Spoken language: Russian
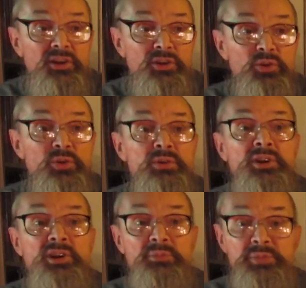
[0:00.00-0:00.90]
но
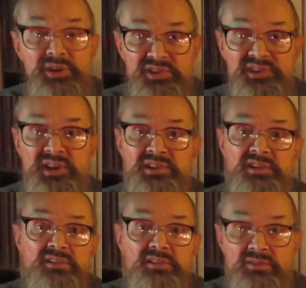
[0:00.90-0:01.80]

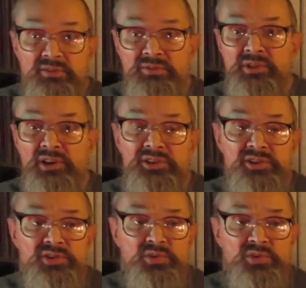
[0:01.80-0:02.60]
перестать выглядеть